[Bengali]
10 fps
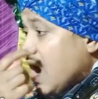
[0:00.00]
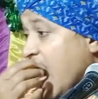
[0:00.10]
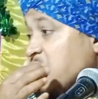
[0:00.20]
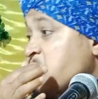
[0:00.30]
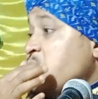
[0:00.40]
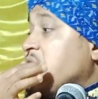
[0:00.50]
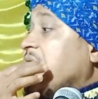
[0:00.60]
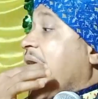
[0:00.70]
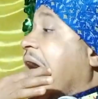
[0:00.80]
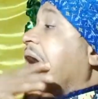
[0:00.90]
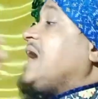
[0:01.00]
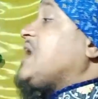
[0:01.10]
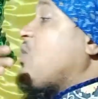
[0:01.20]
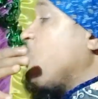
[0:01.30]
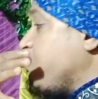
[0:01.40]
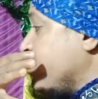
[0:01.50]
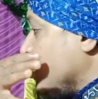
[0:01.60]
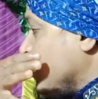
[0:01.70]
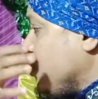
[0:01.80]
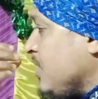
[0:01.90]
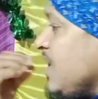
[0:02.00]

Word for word: কার মুখের আহারটা খুব বড়